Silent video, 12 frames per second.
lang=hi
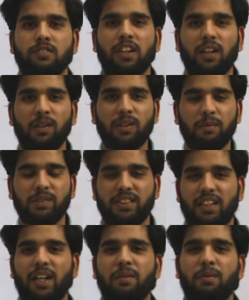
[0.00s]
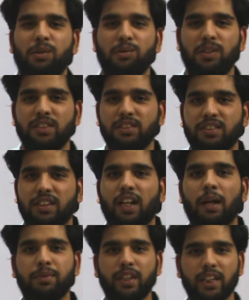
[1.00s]
हेलो नमस्कार मैं हूं अंश
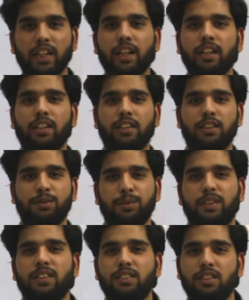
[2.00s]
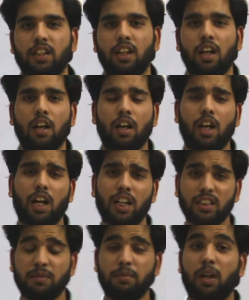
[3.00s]
आप देख रहे हैं इंग्लिश विद अंश
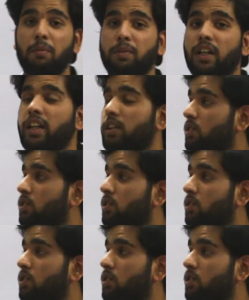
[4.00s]
आज हम आपका एक